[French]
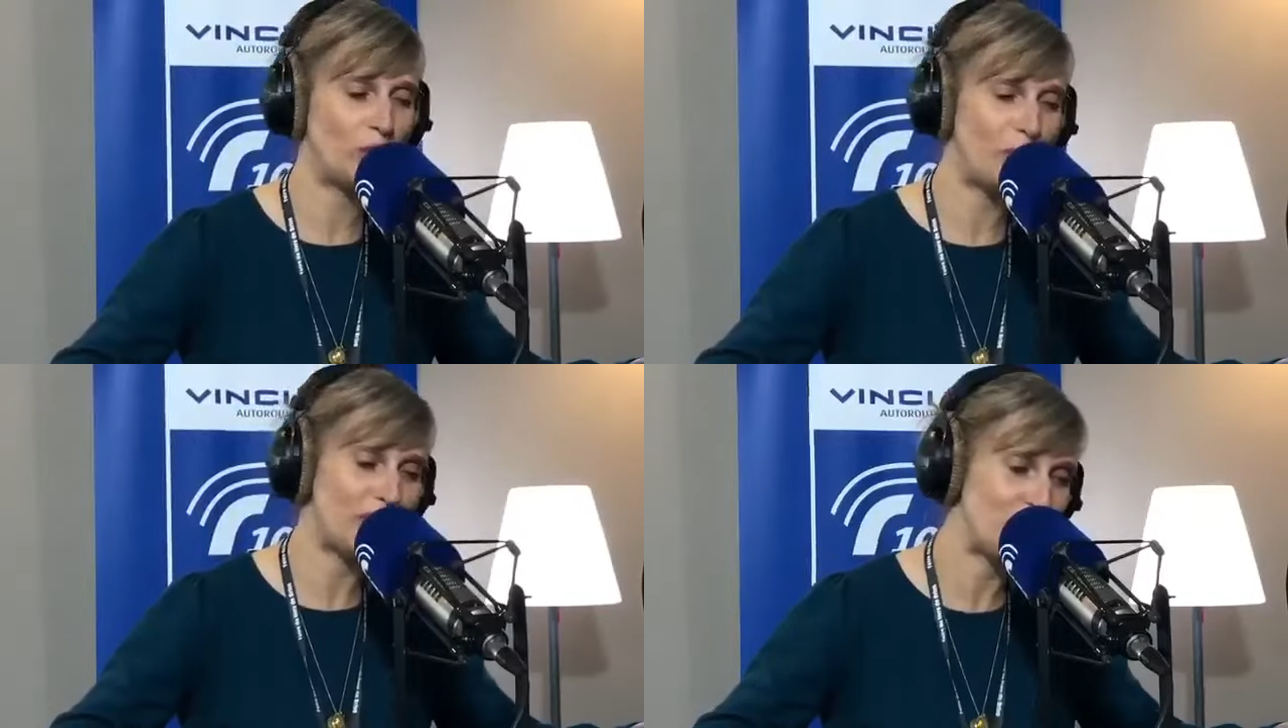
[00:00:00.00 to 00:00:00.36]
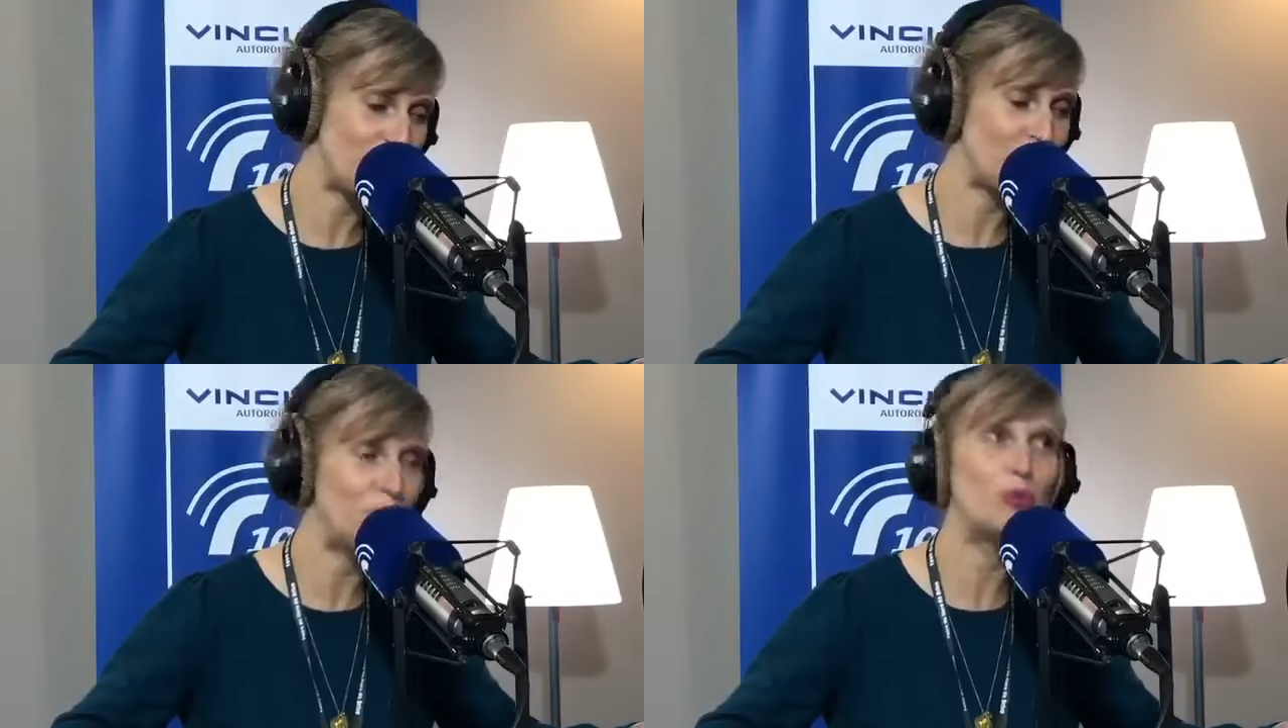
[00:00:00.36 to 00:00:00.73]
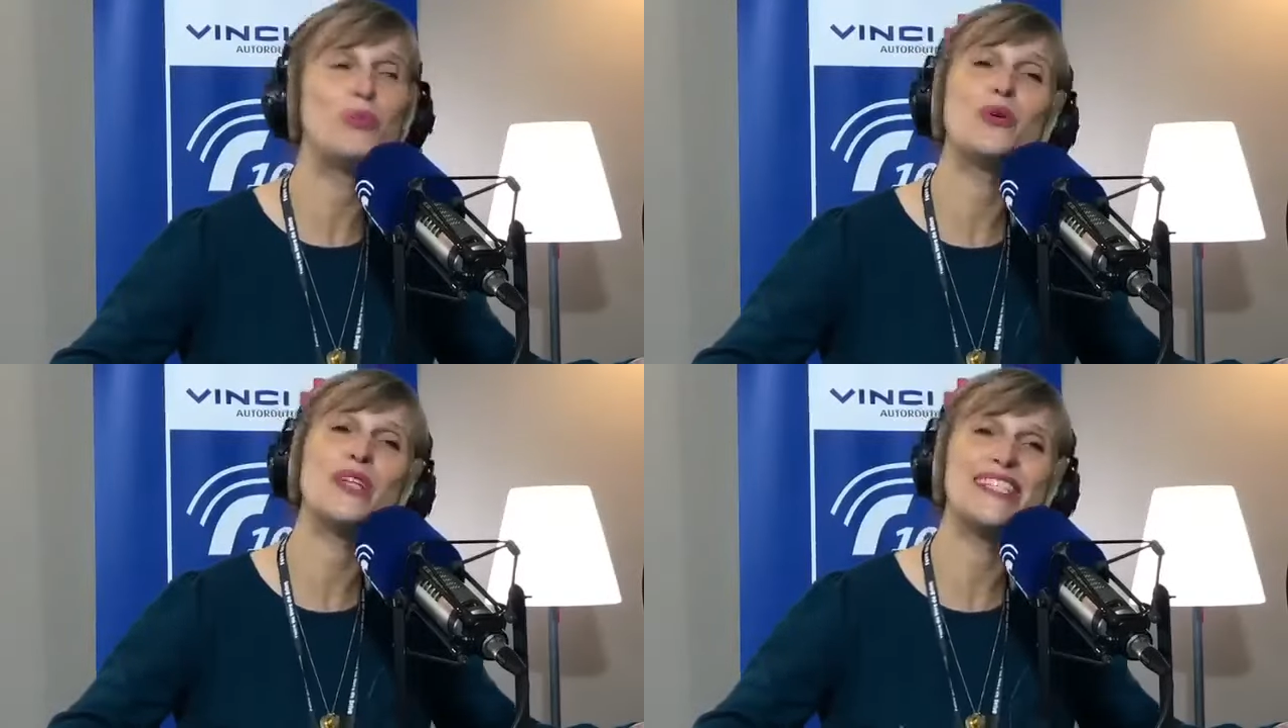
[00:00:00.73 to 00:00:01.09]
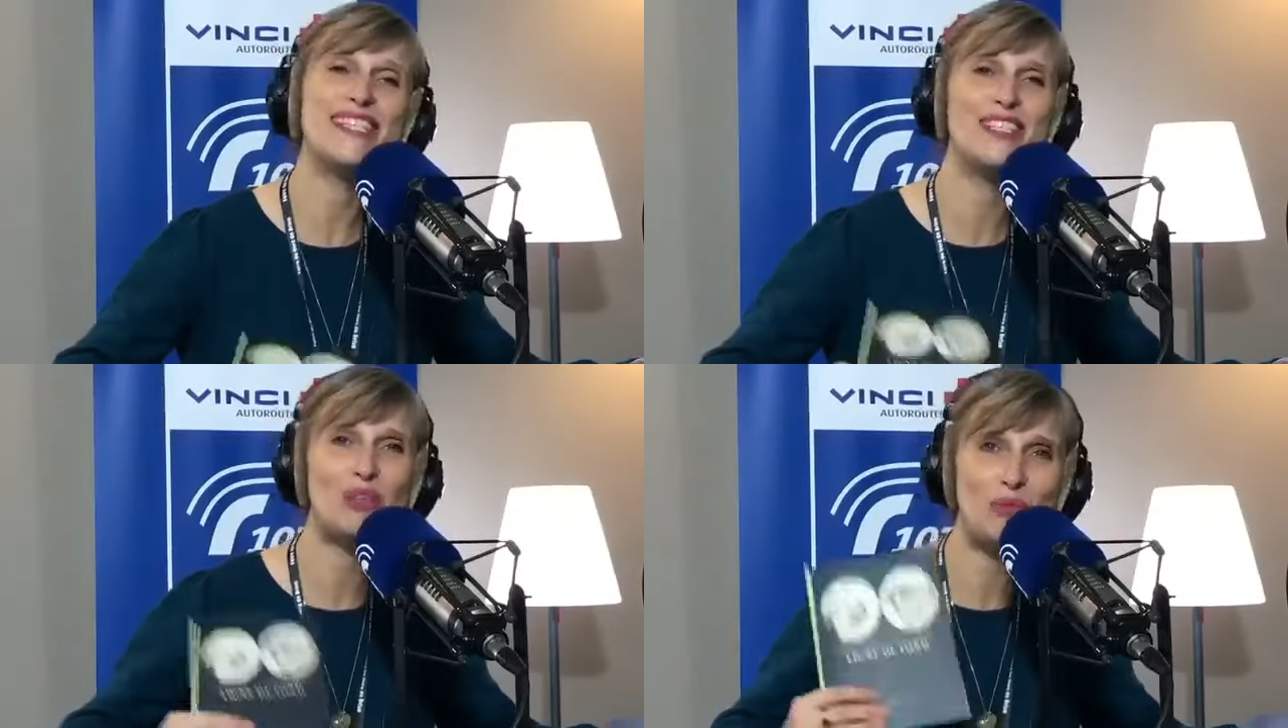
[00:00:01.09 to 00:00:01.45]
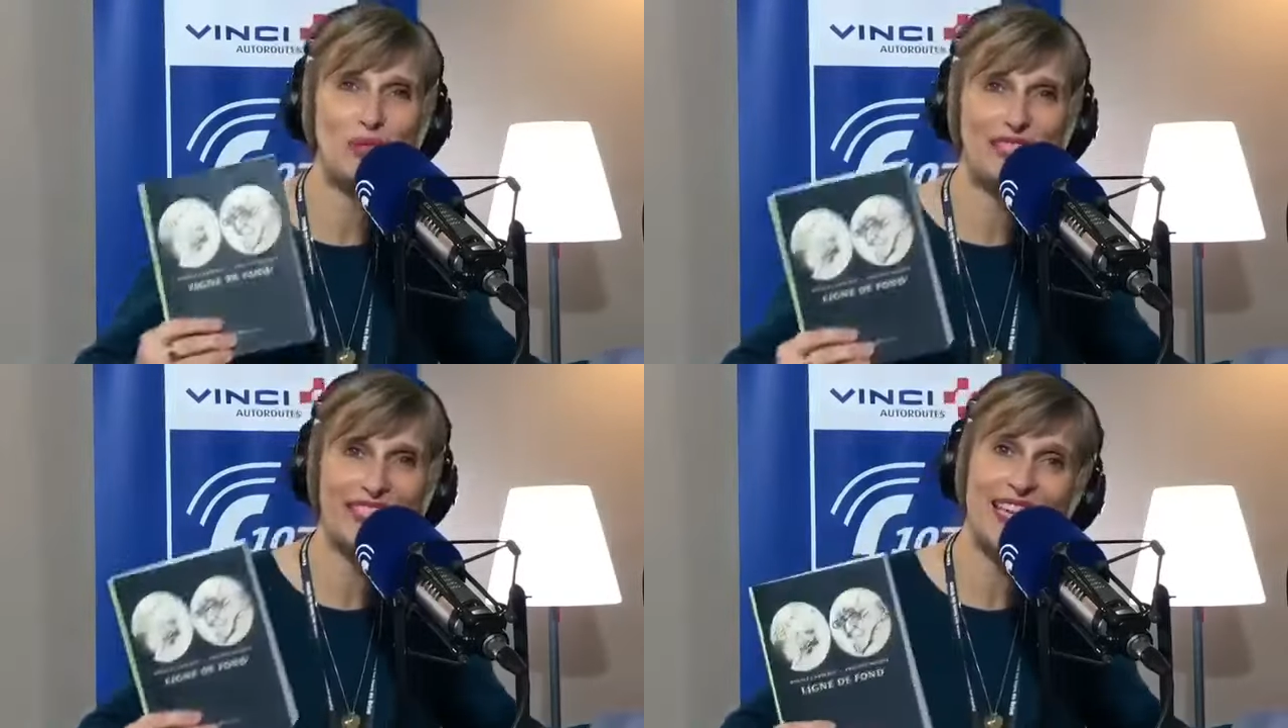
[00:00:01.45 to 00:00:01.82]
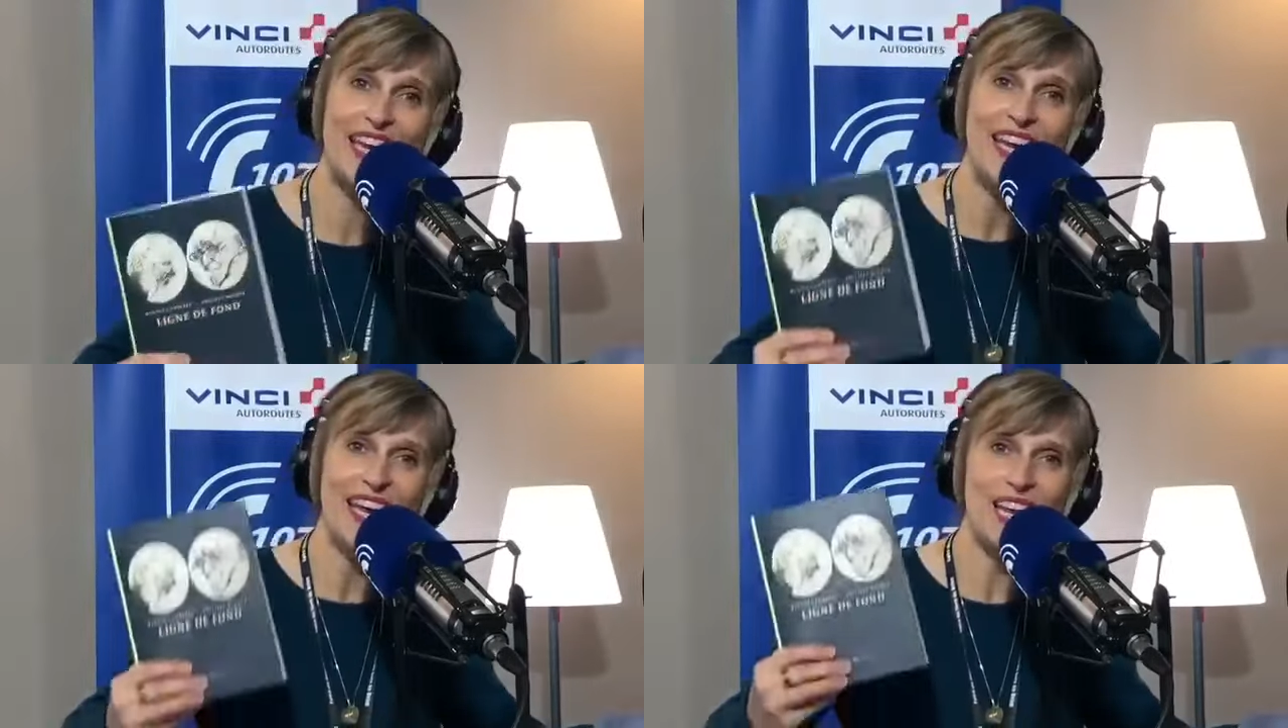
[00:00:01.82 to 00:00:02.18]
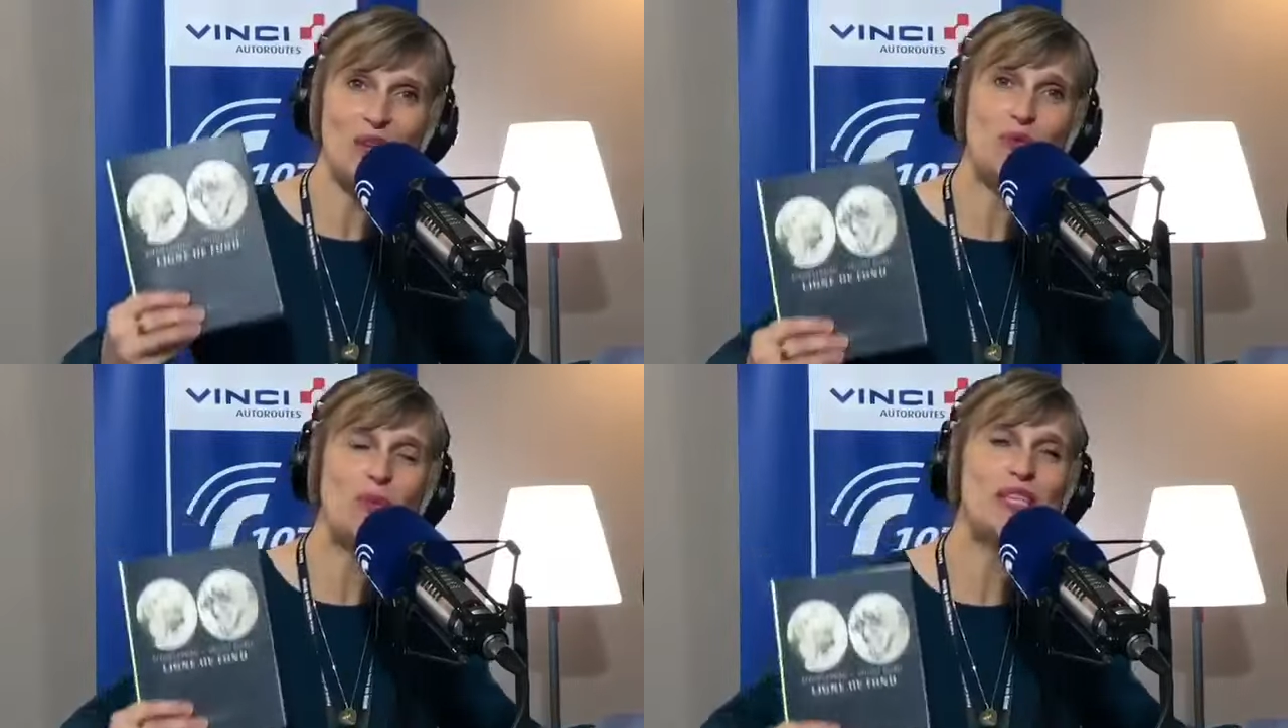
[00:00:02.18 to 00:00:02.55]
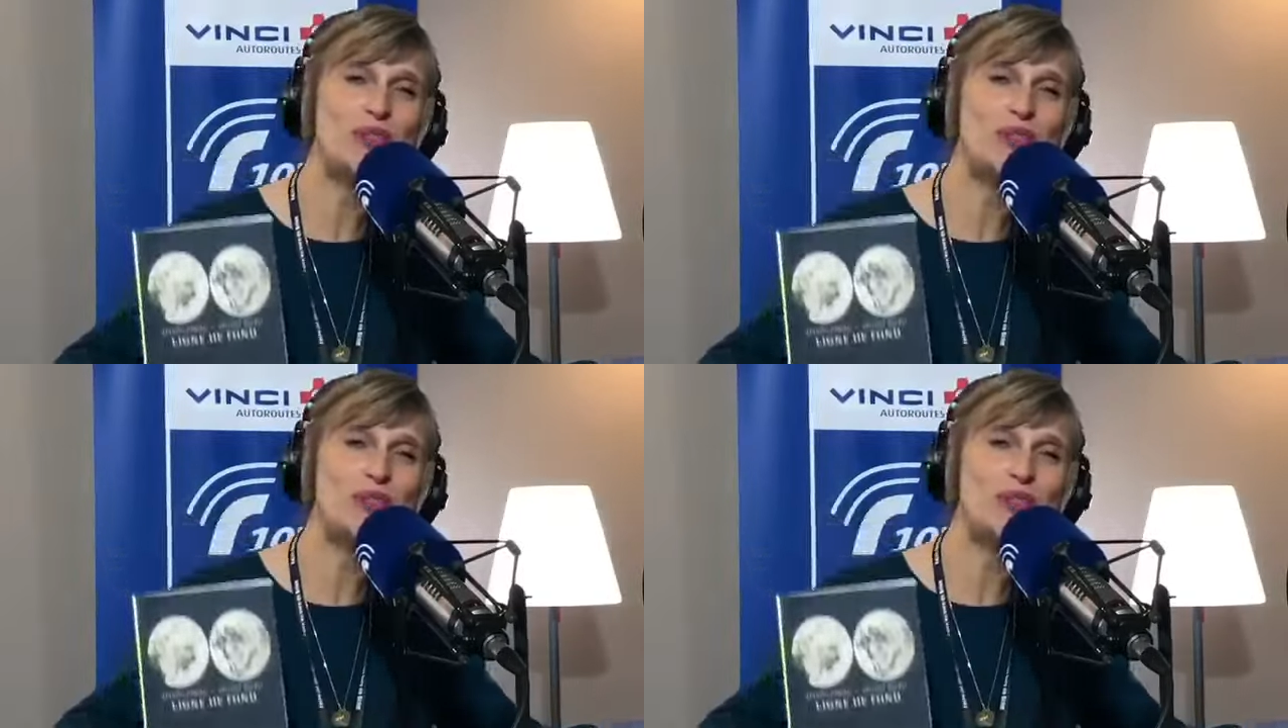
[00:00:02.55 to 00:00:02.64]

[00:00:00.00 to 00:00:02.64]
et passionné de poésie, semble-t-il. Et il publie